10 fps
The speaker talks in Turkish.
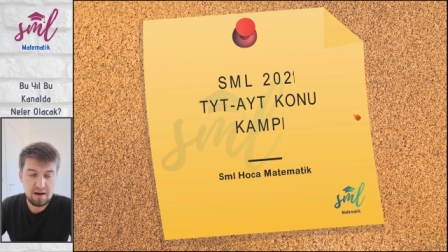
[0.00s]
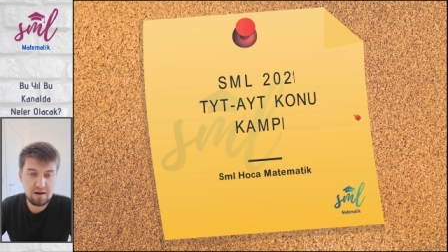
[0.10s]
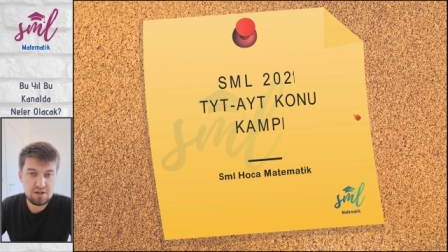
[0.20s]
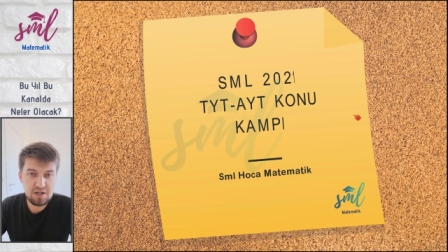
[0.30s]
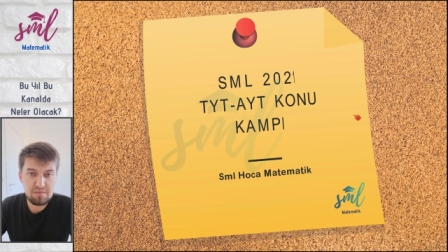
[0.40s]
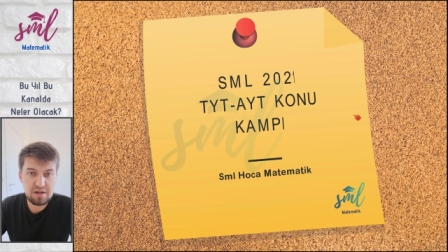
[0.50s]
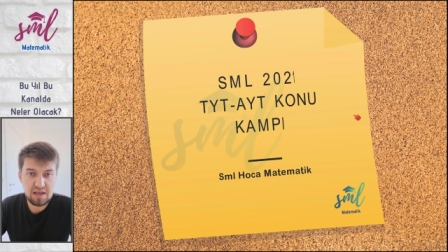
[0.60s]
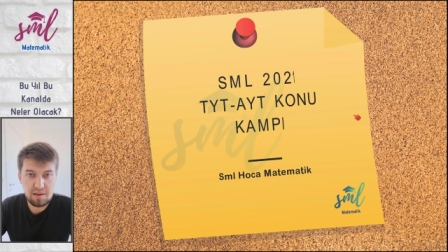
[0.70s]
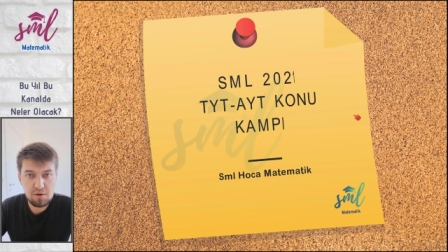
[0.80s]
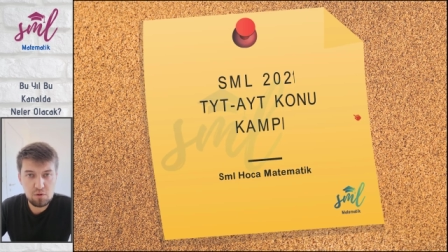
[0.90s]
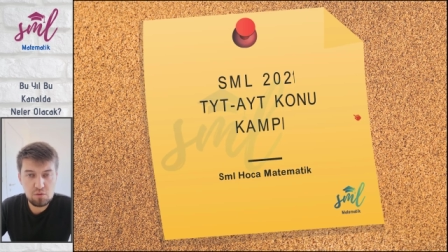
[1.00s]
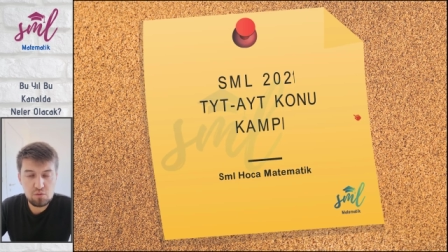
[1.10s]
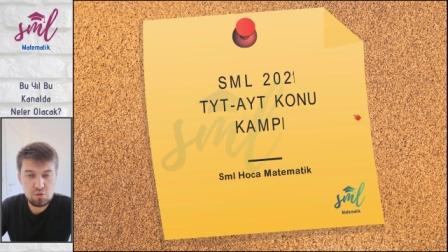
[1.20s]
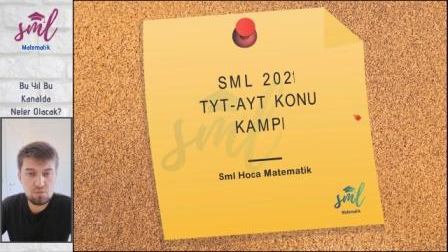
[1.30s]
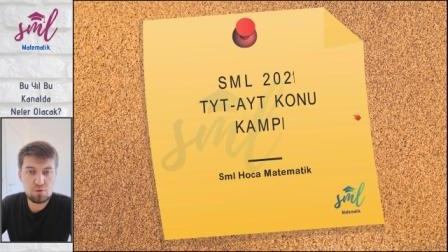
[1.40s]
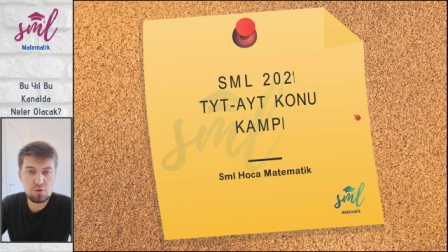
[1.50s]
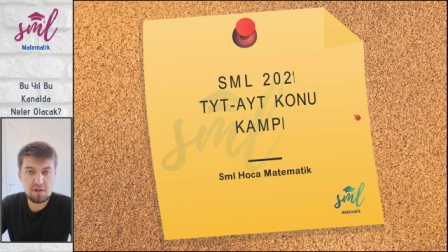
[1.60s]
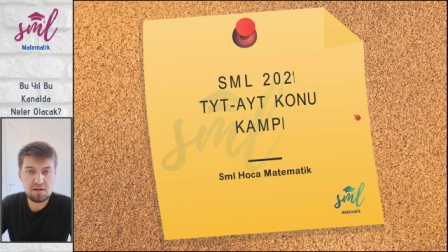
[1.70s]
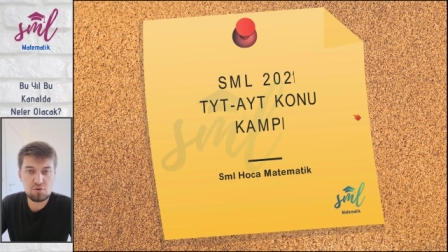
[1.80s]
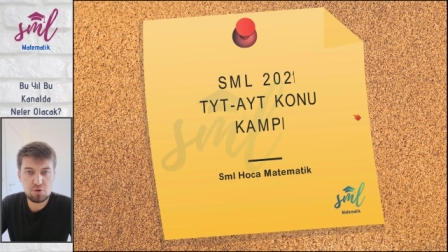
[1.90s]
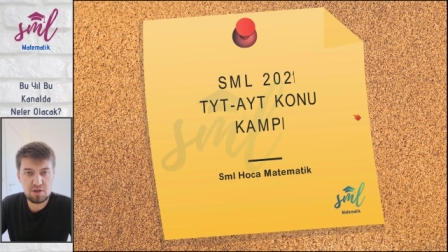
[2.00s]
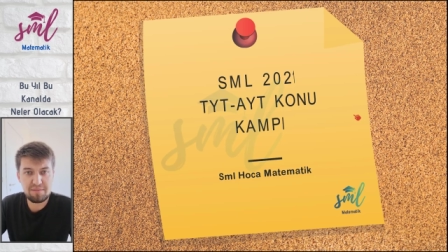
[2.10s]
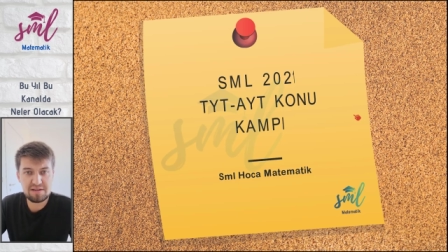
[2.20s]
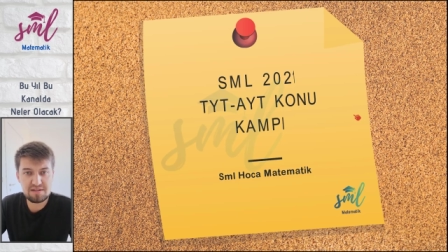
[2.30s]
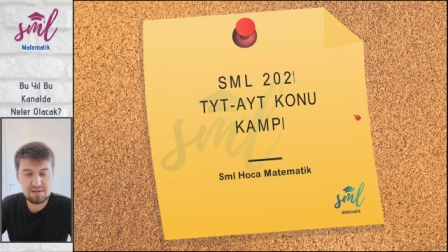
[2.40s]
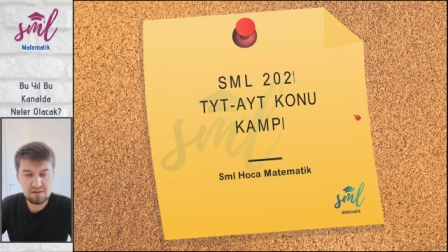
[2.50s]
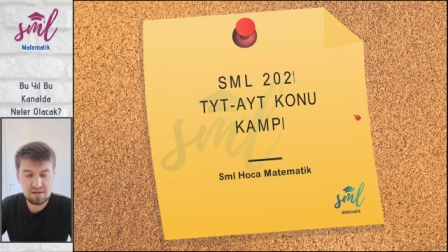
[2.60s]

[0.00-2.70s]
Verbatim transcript: akşamını hemen onun tüm sorularını çözemezsin.